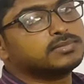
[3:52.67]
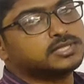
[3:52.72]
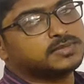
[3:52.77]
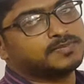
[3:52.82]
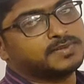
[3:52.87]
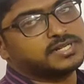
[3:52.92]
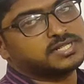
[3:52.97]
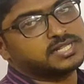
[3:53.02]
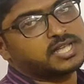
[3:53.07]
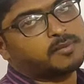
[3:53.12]

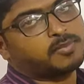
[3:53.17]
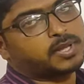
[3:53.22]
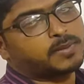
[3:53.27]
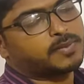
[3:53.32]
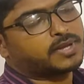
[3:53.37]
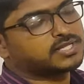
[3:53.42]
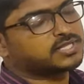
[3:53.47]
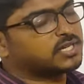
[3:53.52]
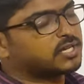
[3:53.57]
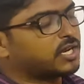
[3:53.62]
स्पीड से आपके
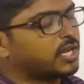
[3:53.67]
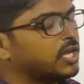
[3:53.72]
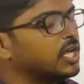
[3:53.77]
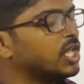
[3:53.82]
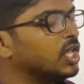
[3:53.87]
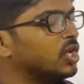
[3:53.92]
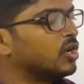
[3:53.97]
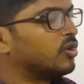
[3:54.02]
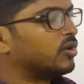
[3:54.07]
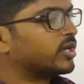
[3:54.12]
पास आ रहा
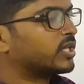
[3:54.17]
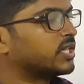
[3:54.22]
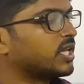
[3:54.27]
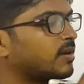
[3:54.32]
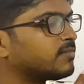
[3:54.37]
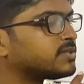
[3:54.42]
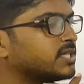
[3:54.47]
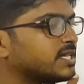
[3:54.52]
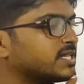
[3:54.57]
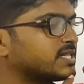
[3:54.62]
है और यदि
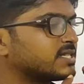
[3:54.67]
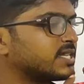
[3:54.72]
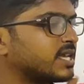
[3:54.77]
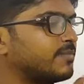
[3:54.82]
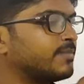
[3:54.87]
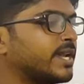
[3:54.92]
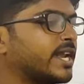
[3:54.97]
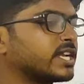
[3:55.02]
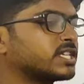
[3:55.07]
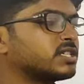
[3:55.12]
आप जैसे
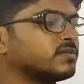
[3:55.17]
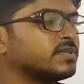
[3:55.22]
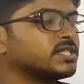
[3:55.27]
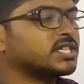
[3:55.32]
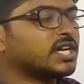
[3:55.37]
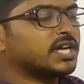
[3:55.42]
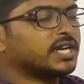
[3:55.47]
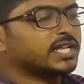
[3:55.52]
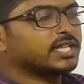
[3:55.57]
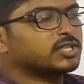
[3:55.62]
सेम डायरेक्शन
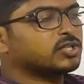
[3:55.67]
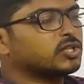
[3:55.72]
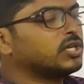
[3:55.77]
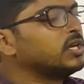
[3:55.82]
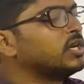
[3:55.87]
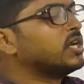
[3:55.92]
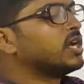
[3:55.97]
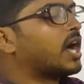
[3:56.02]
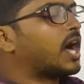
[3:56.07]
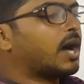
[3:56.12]
में जा रहे
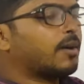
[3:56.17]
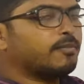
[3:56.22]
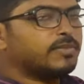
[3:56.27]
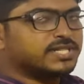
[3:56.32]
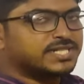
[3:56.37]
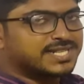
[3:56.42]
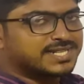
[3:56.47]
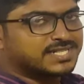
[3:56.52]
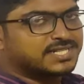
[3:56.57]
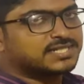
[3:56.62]
तो आप
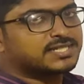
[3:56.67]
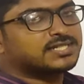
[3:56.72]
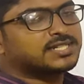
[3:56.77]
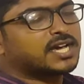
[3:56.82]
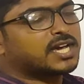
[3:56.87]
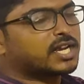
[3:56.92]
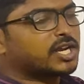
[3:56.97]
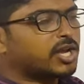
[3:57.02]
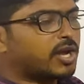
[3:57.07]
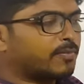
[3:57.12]
भी सिक्सटी से
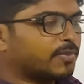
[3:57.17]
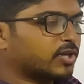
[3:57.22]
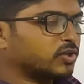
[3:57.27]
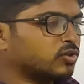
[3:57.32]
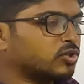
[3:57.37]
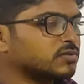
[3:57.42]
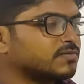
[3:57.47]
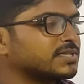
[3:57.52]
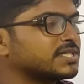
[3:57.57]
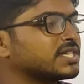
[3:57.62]
जा रहे हैं आपका
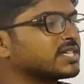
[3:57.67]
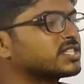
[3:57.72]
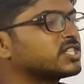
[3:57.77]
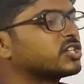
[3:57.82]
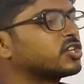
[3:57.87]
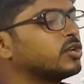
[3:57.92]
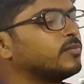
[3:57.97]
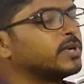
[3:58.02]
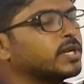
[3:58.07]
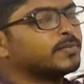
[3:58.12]
दोस्त भी
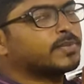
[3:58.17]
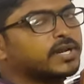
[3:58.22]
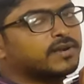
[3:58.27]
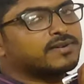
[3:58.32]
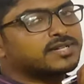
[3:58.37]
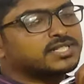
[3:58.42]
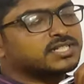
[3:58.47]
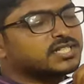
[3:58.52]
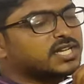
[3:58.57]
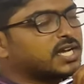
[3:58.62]
सिक्सटी किलोमीटर पर
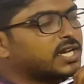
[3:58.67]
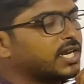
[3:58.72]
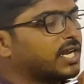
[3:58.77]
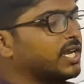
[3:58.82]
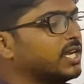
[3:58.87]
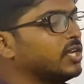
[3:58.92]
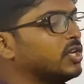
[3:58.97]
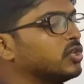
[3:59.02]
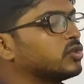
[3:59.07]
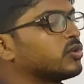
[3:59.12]
आवर से जा
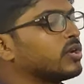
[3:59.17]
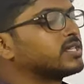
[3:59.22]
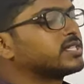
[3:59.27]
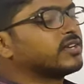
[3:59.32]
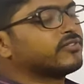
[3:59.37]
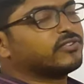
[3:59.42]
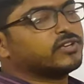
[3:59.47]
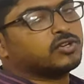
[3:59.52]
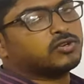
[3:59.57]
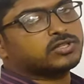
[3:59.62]
रहा है तो
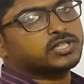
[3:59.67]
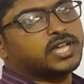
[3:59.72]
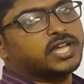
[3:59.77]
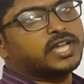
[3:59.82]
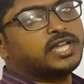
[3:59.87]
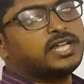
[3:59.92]
ऐसा फील होता